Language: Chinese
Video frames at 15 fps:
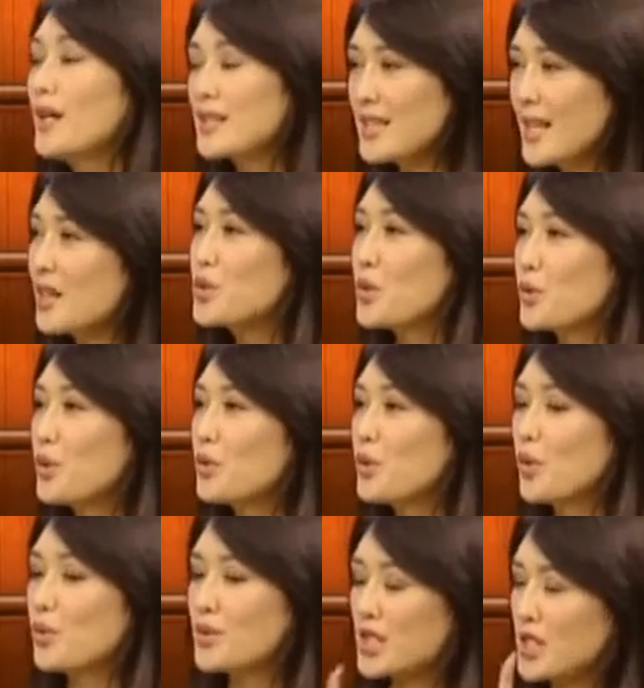这两种运
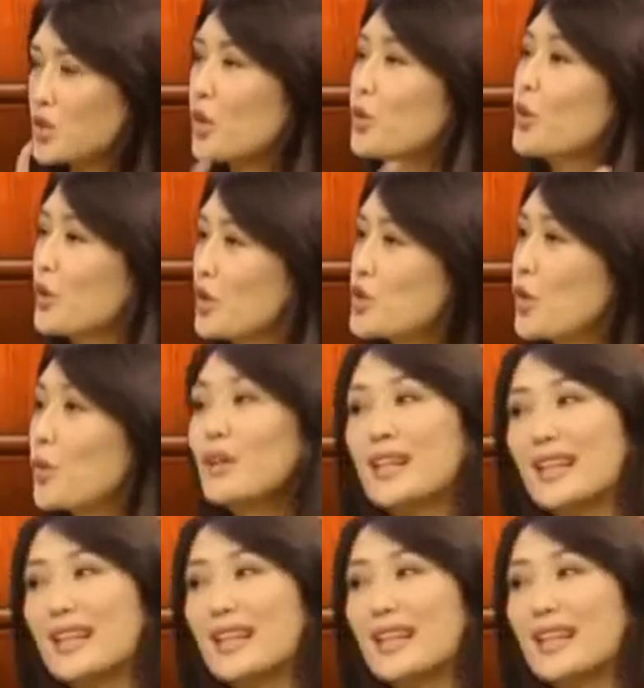动其中有一种